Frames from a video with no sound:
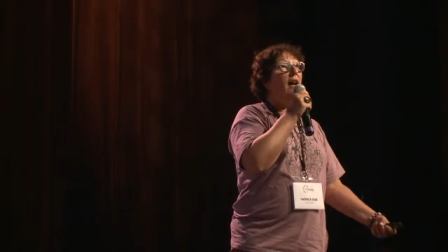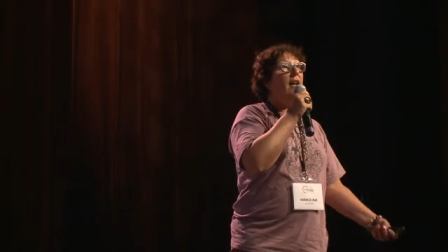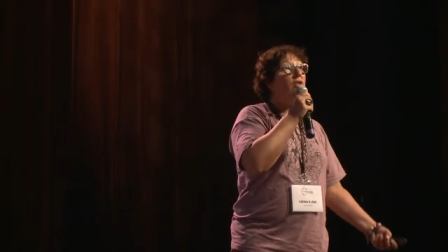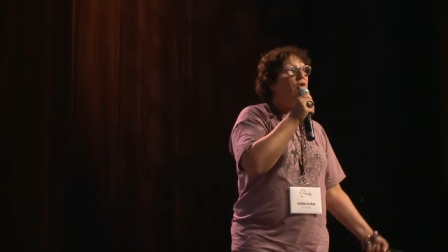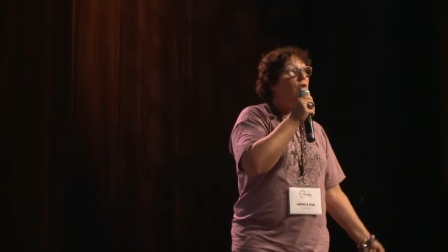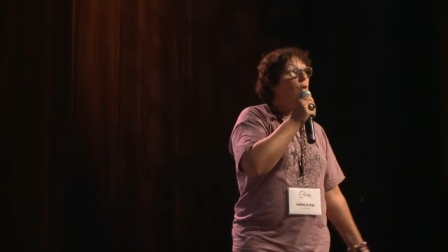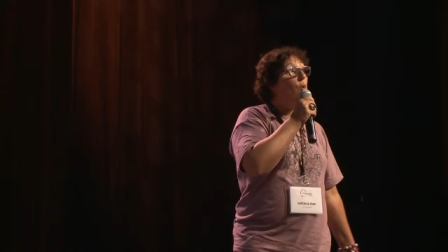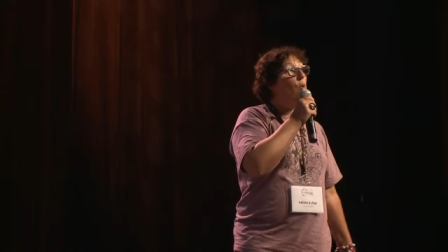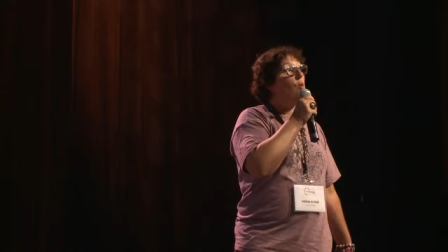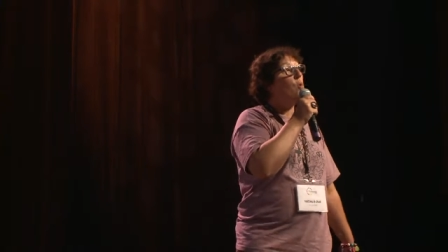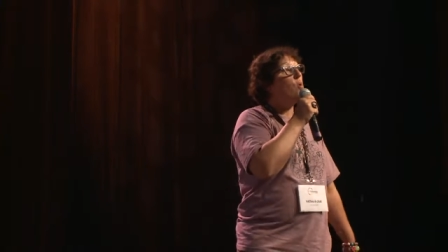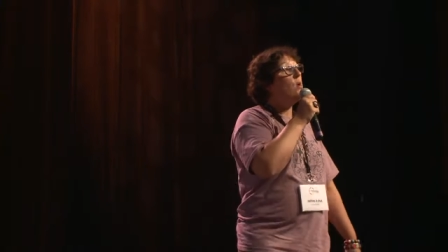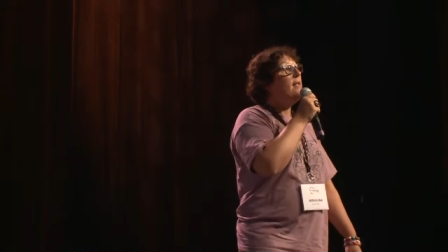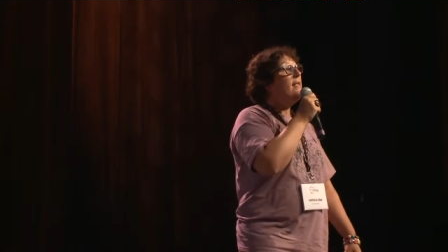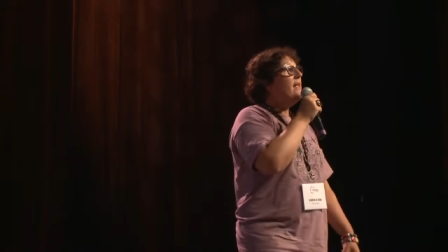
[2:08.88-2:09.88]

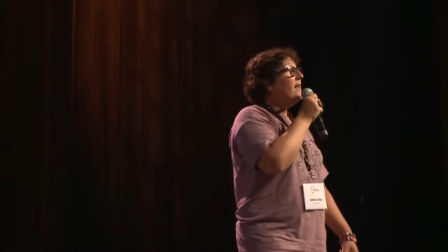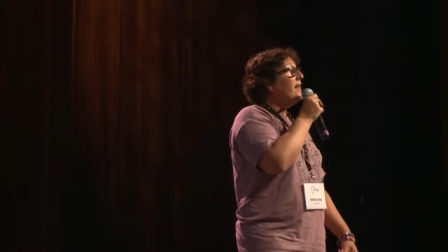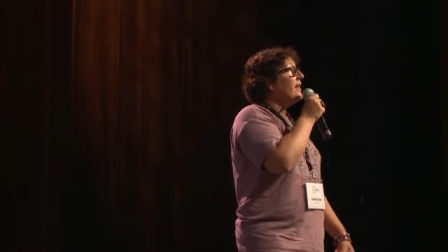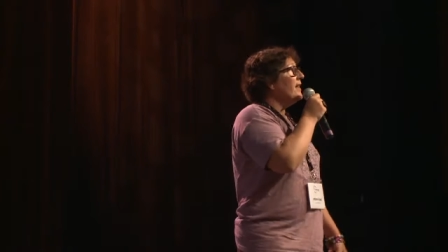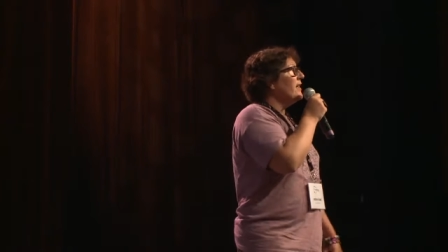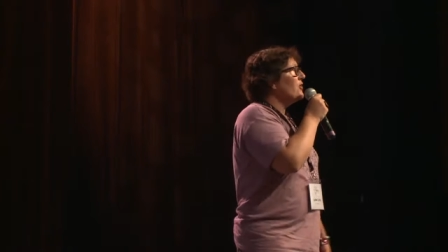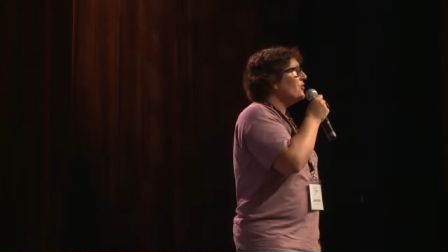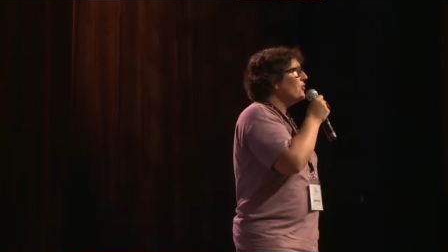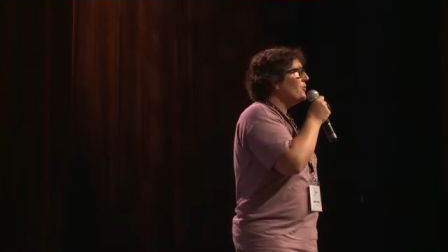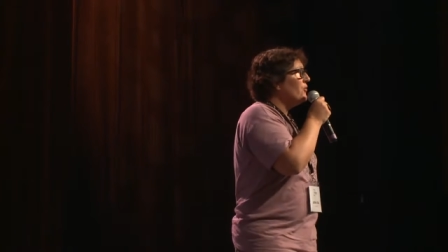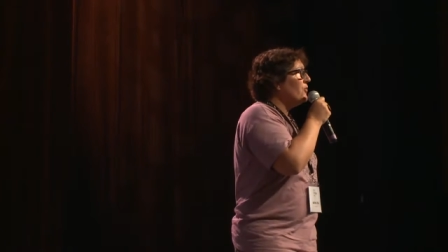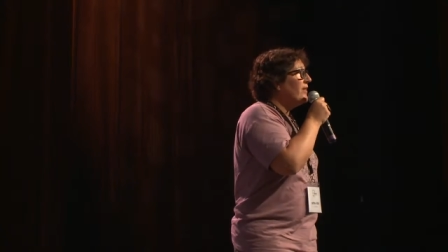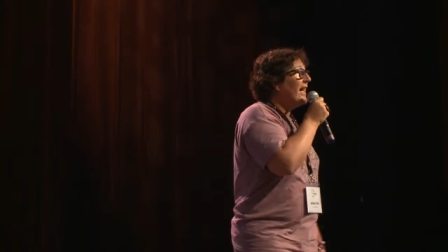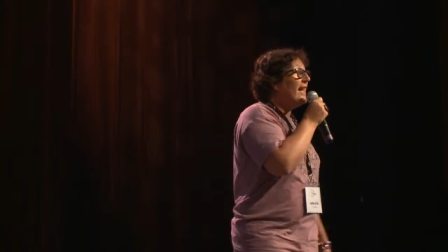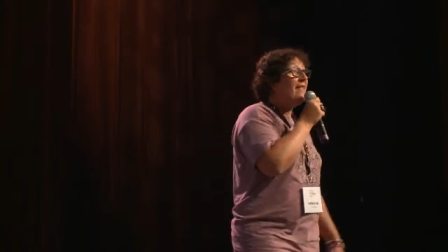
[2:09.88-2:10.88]
H-Crow, euh, et
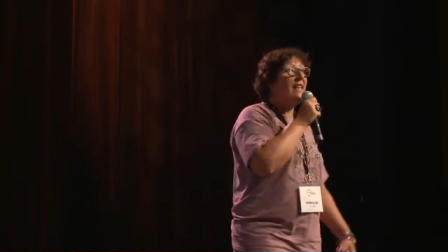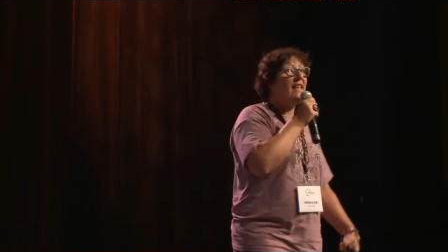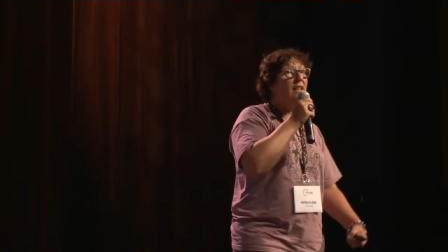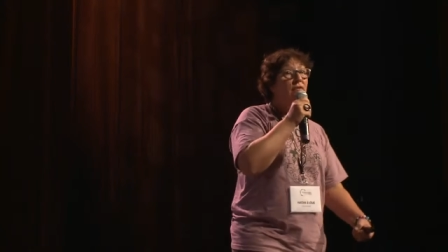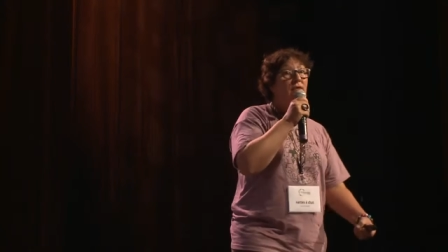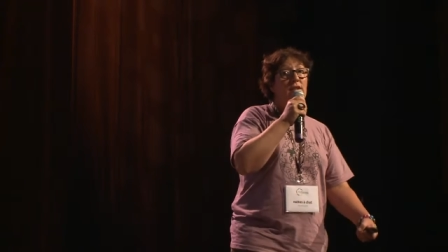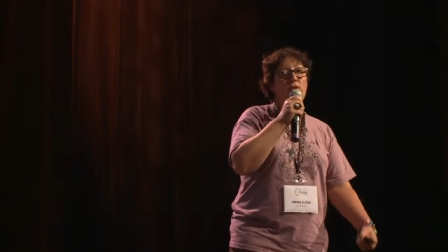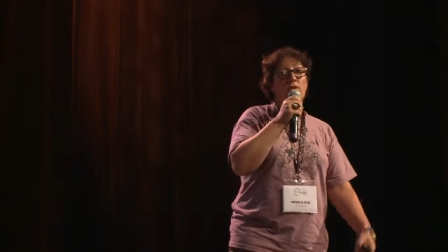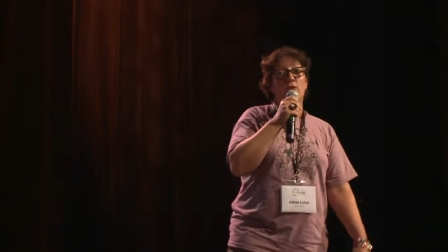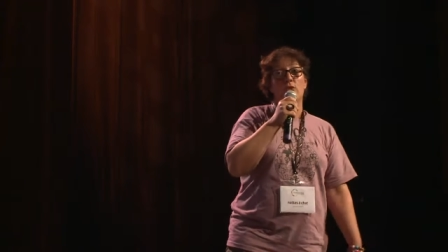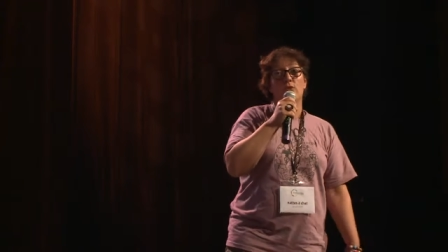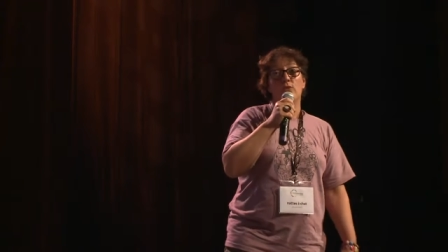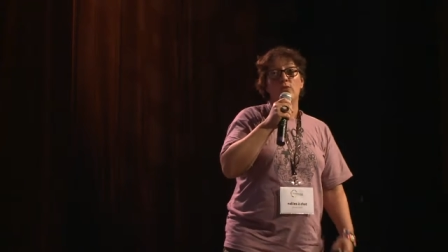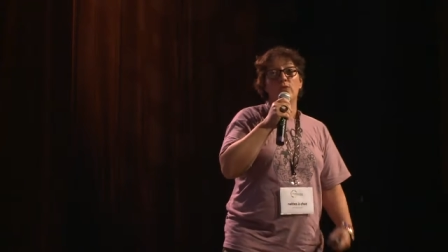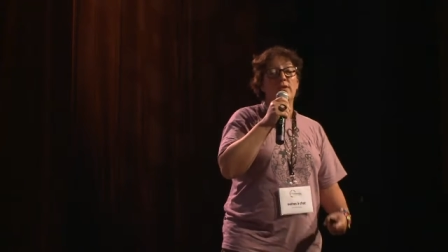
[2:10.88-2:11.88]
Shonogan et
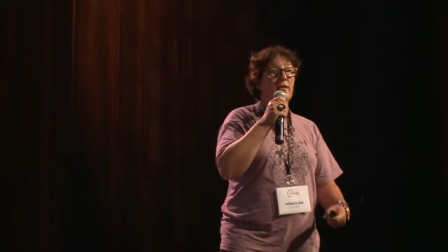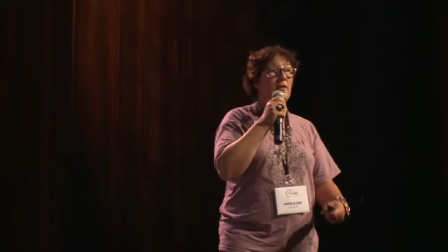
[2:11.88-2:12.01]
Vigneron,